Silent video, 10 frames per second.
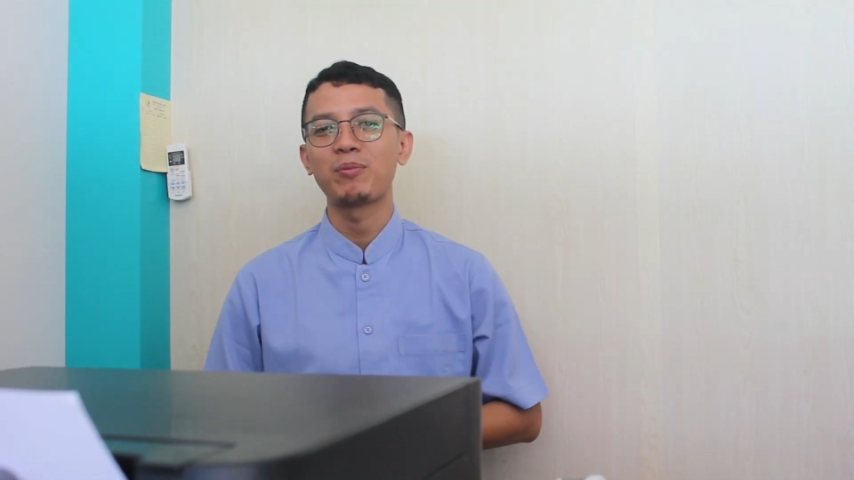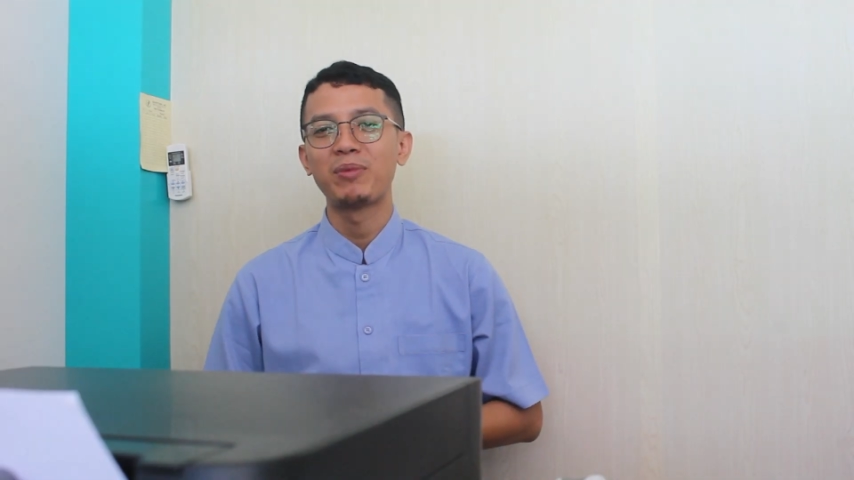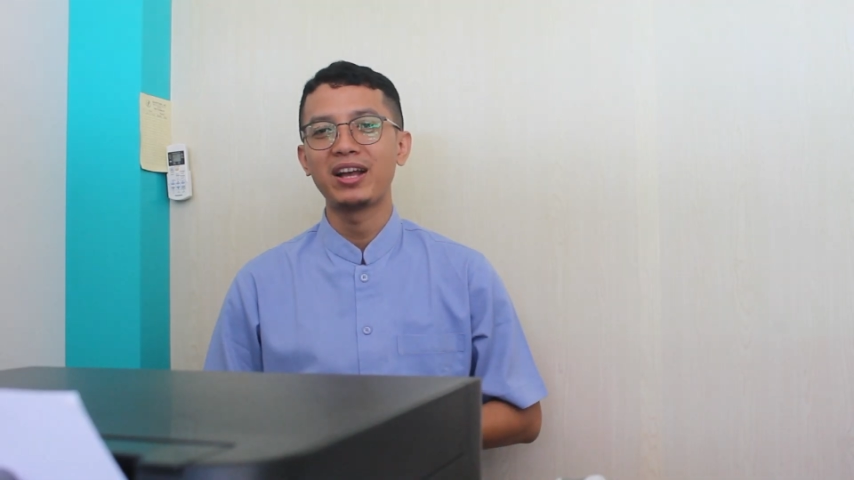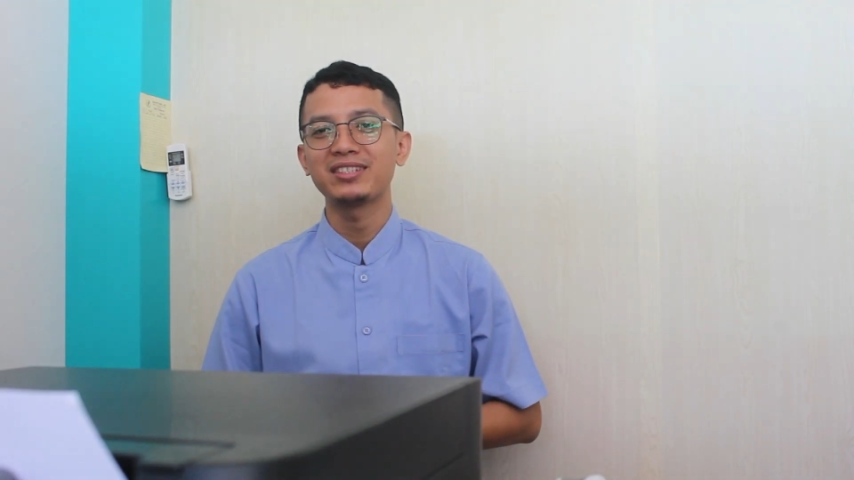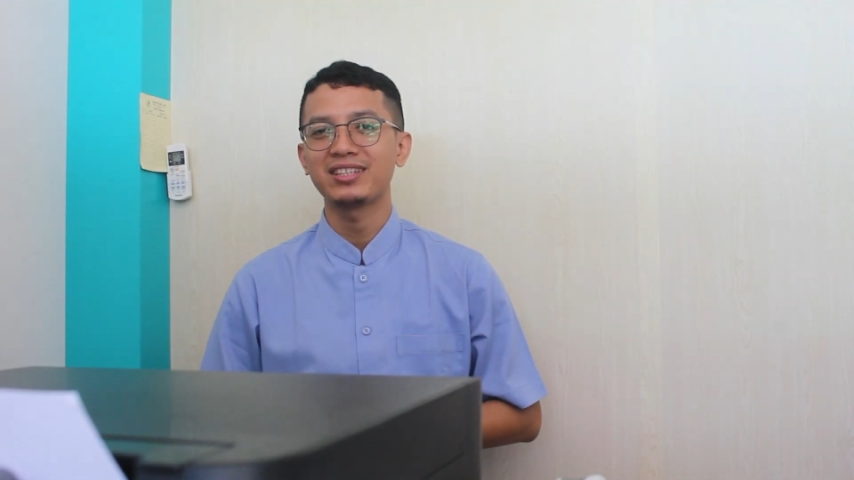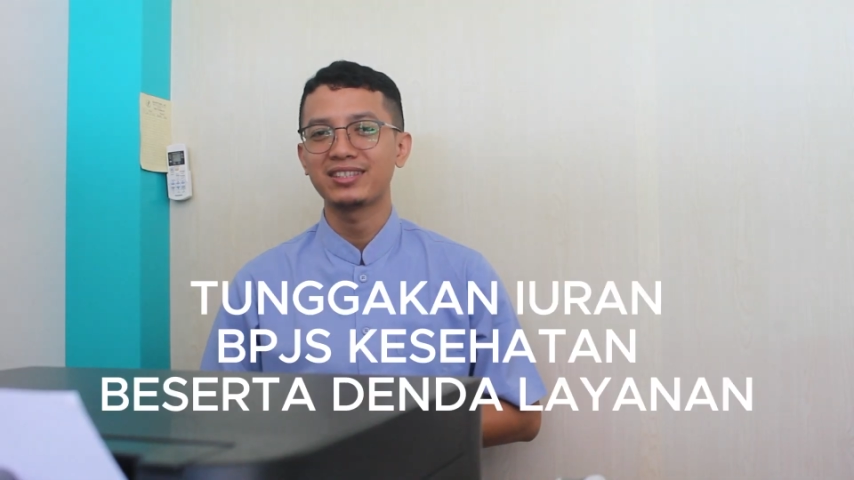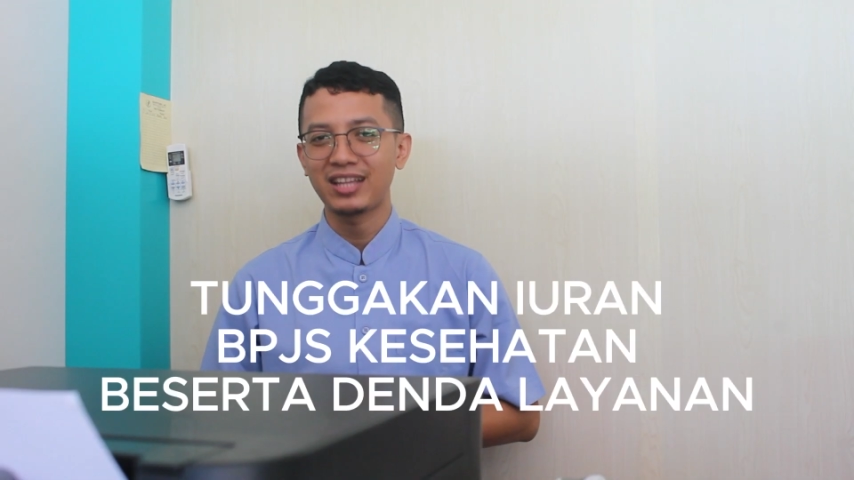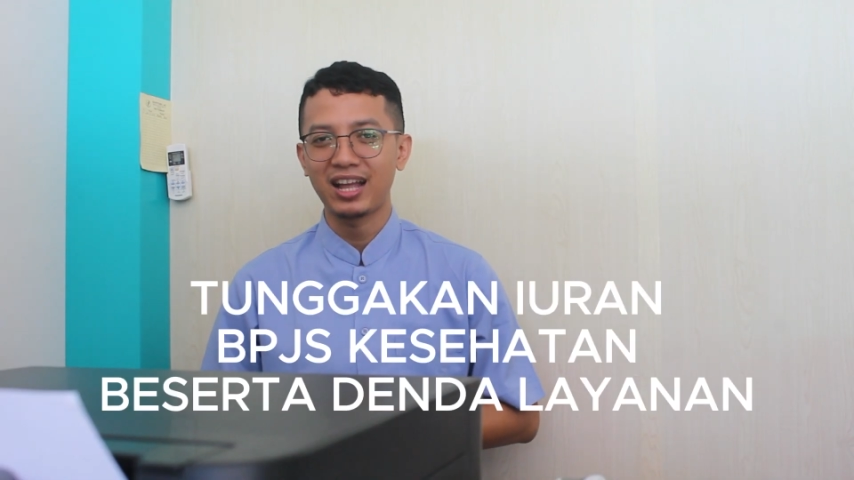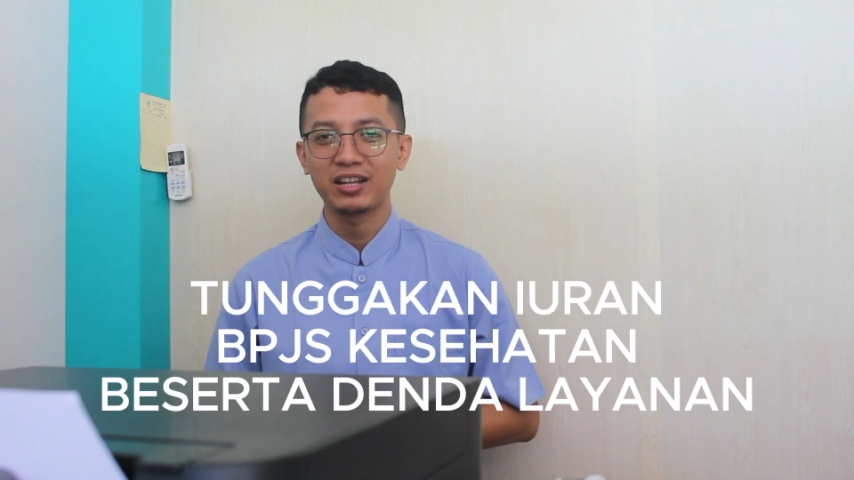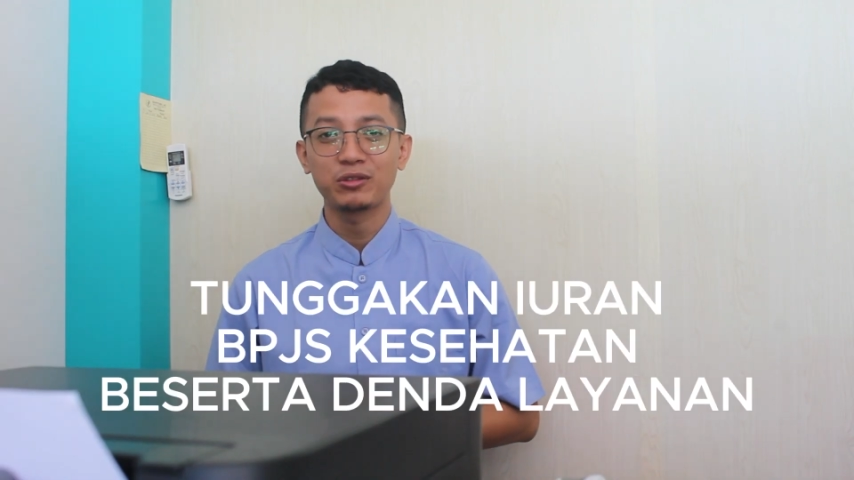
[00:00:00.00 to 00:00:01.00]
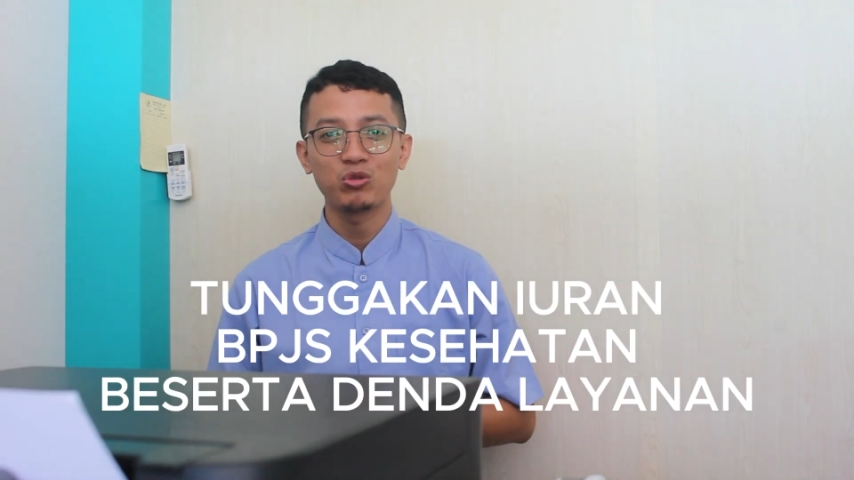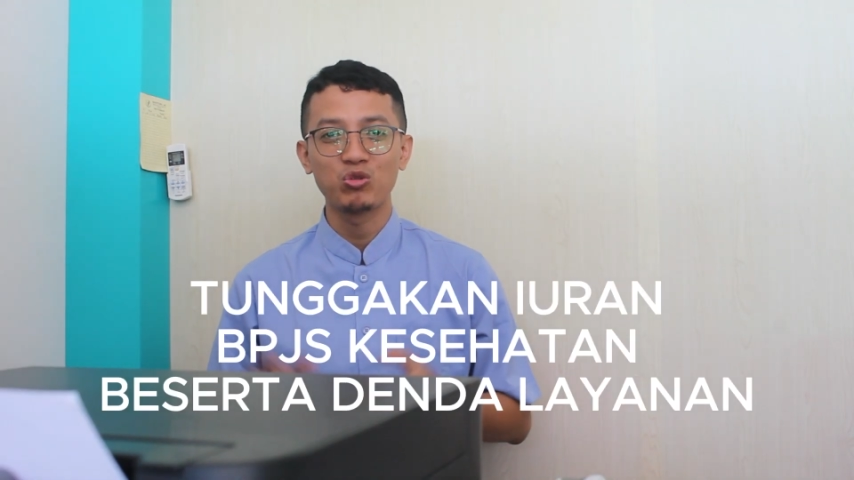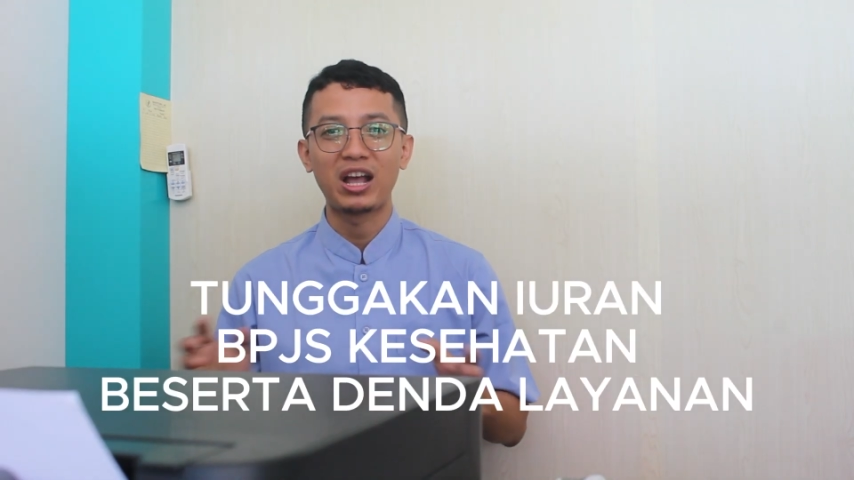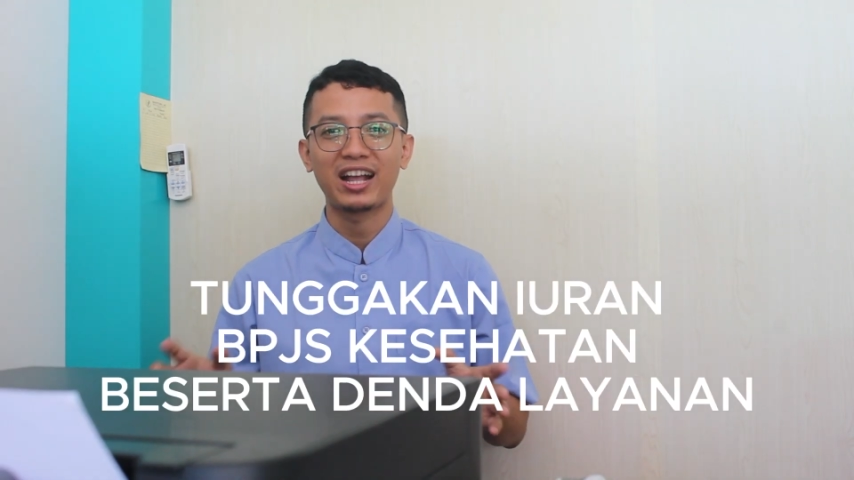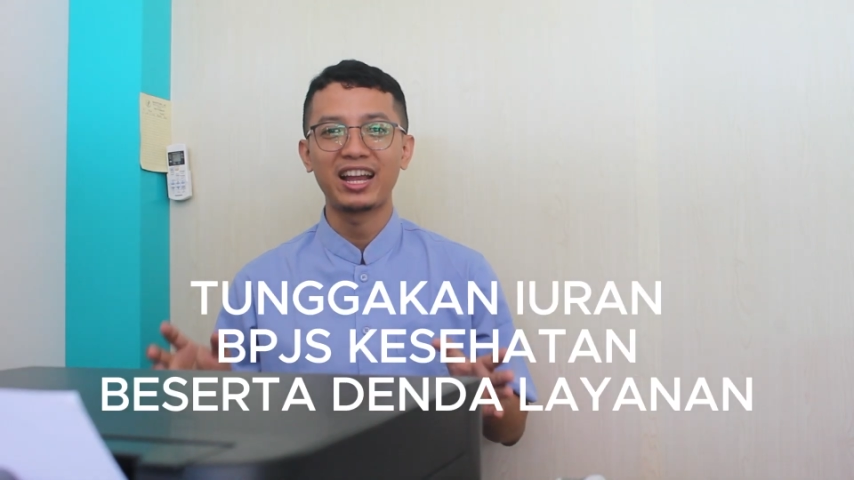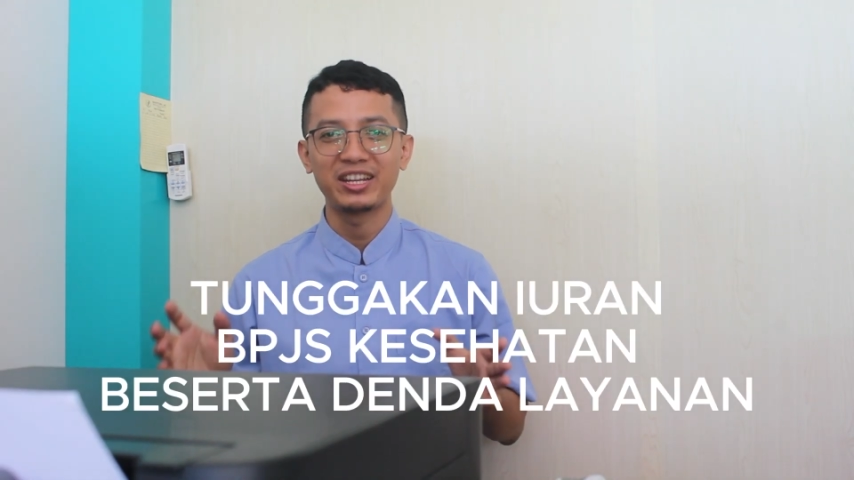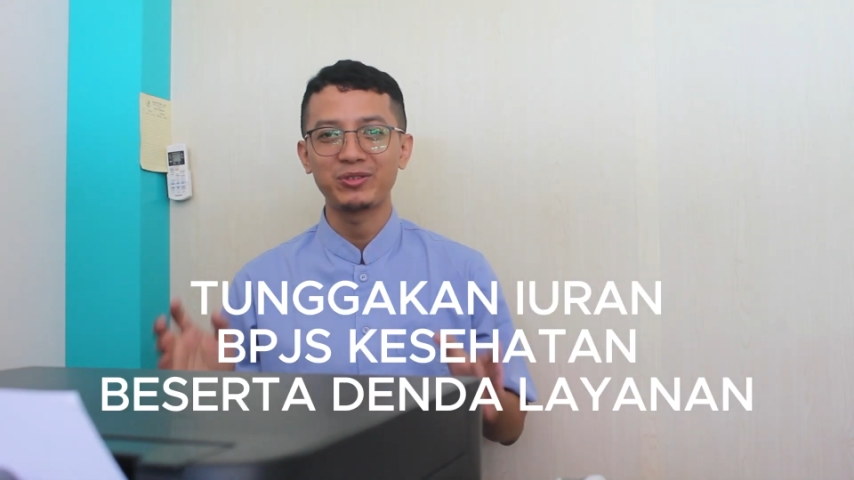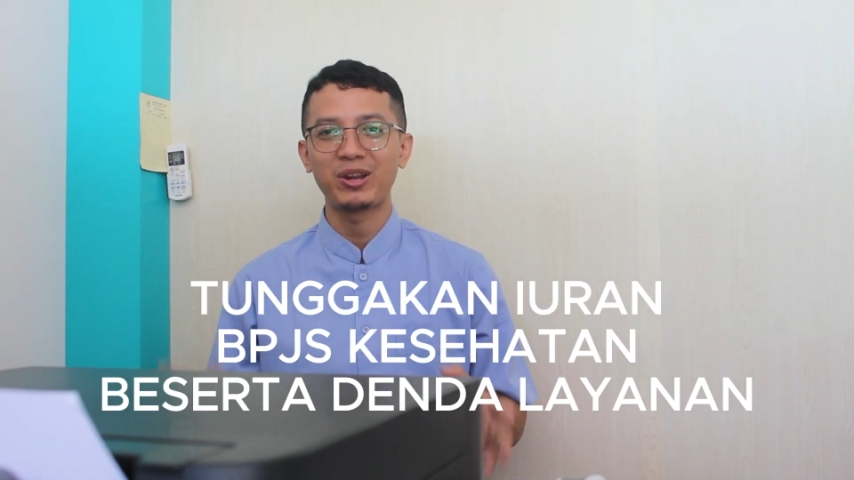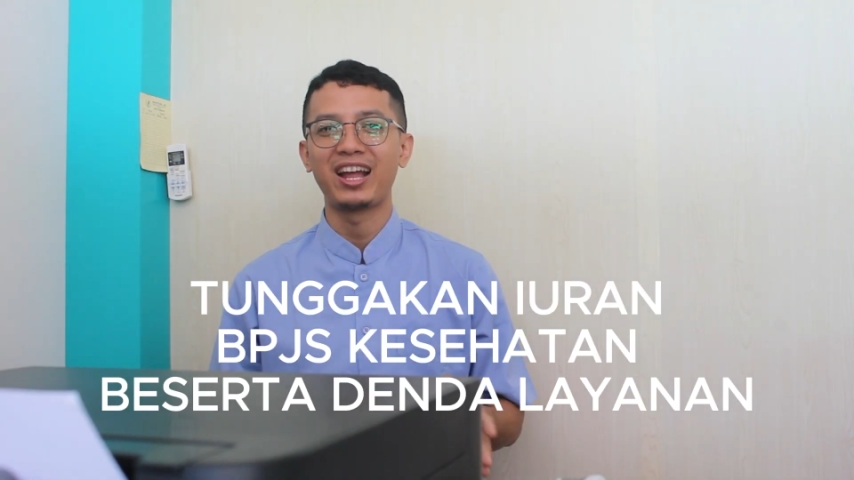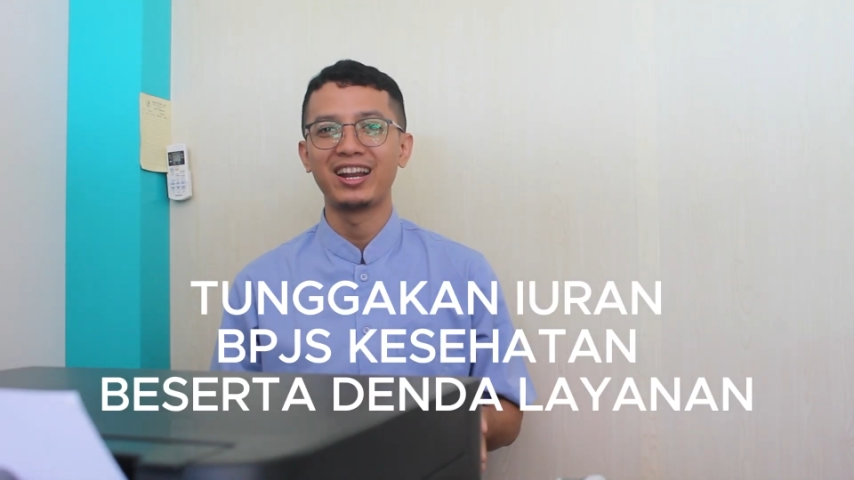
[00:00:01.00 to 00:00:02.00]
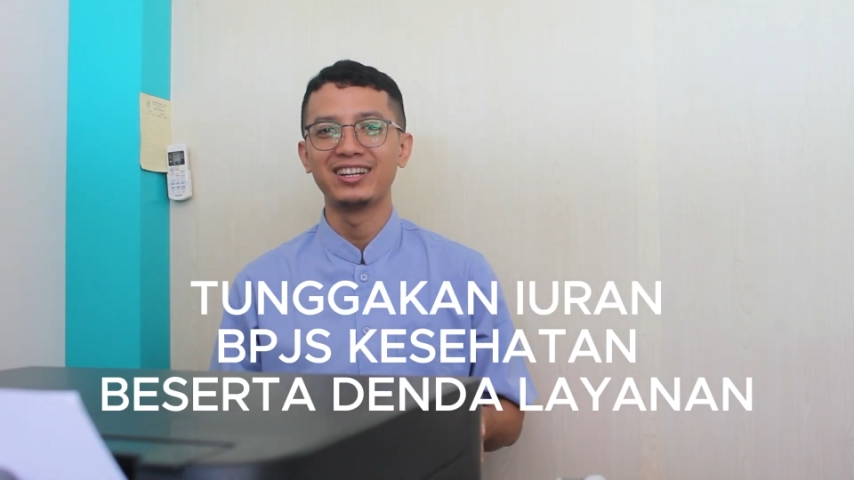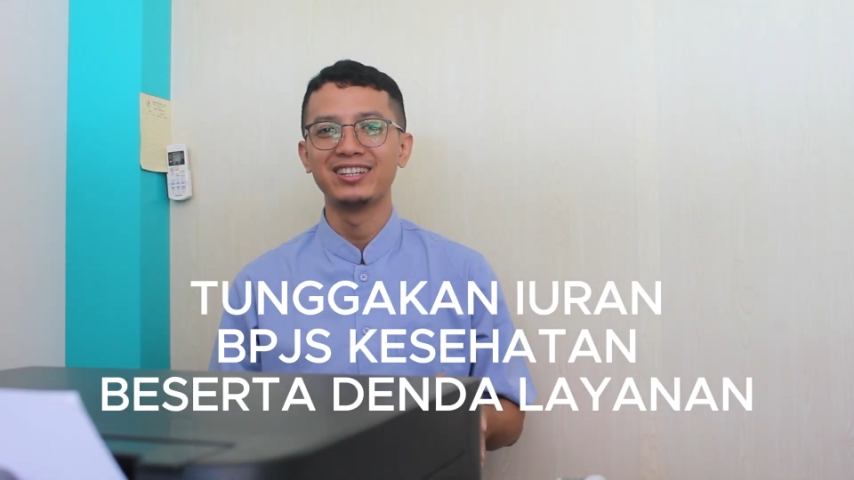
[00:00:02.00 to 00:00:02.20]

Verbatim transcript: membahas tentang tunggakan iuran.